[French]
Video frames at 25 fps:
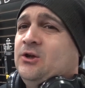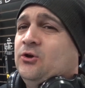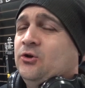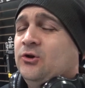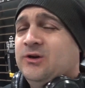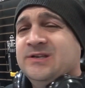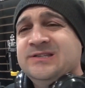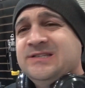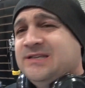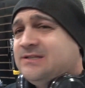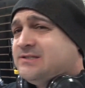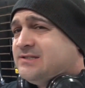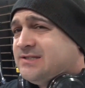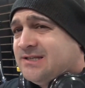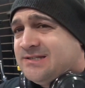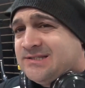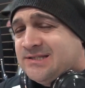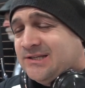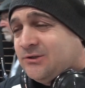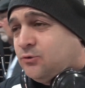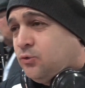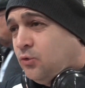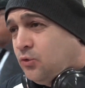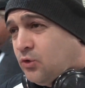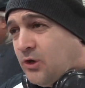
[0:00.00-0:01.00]
Eux ici, tu sais que
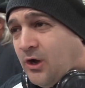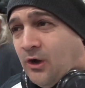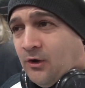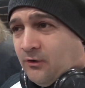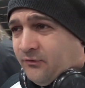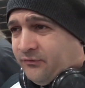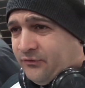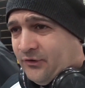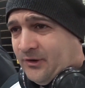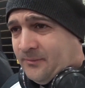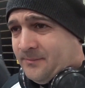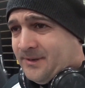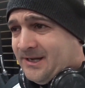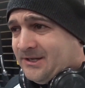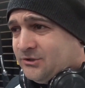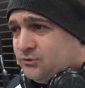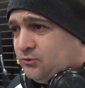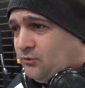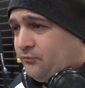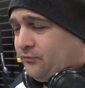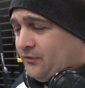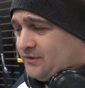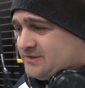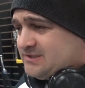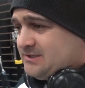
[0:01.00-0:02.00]
c'est tout grand format,
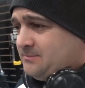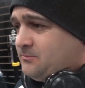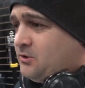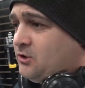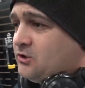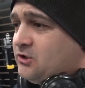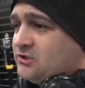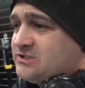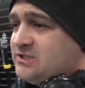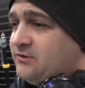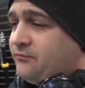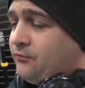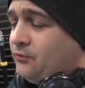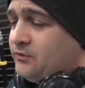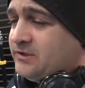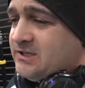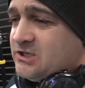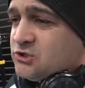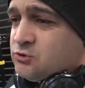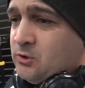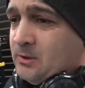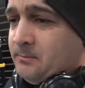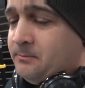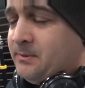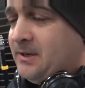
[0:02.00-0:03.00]
donc forcément quand ils font
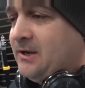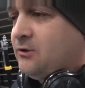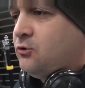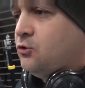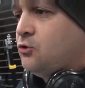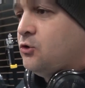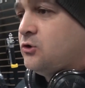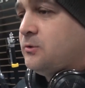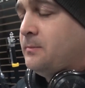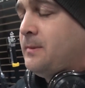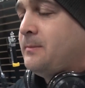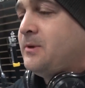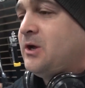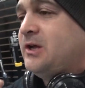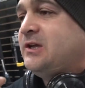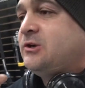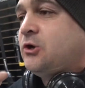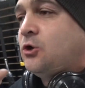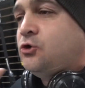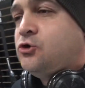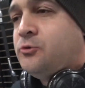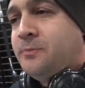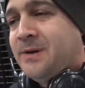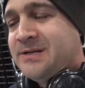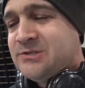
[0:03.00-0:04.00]
des joints de placo, quand même quand ils
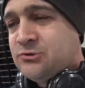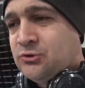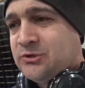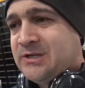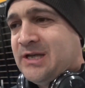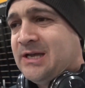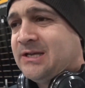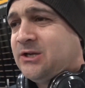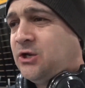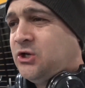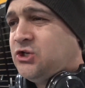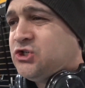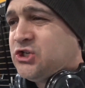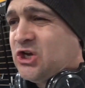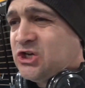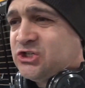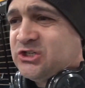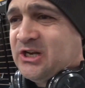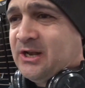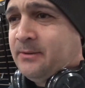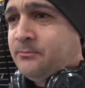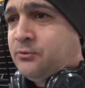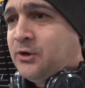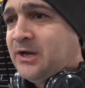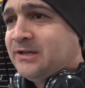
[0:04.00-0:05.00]
collent au bazooka, quand ils chargent
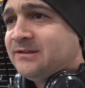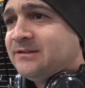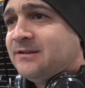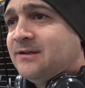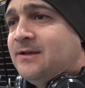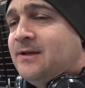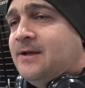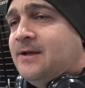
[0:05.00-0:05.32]
à la boîte,